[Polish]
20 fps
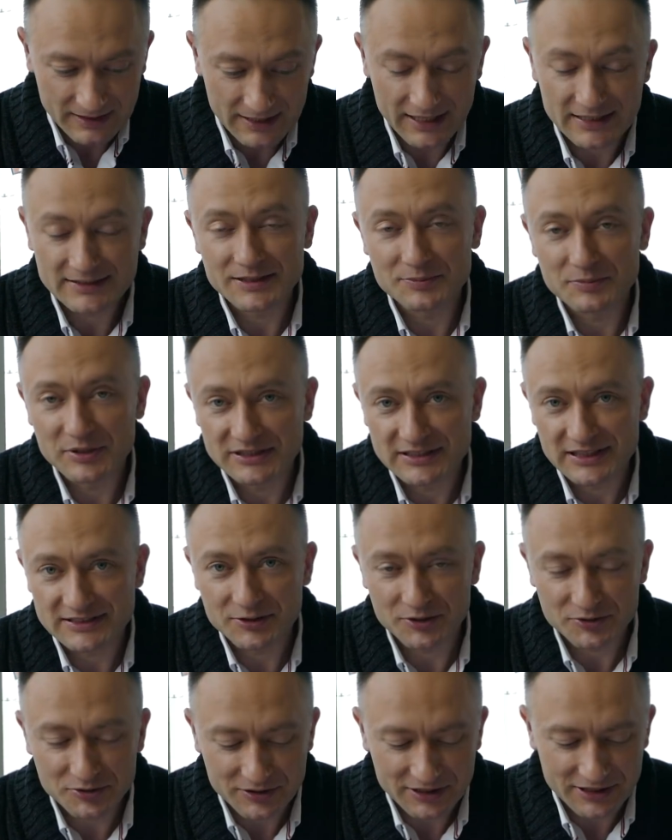Ja jestem mile
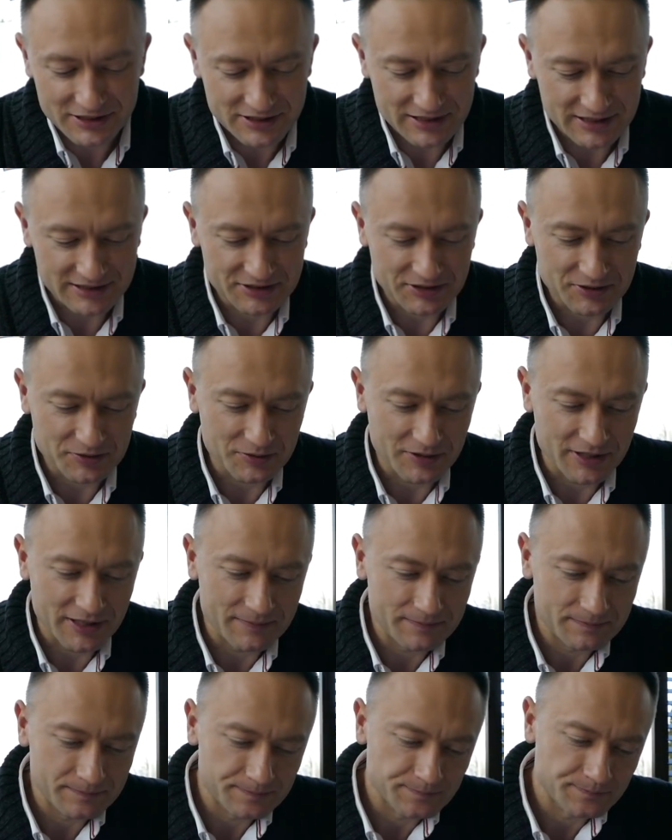zaskoczony, jeszcze raz dziękuję.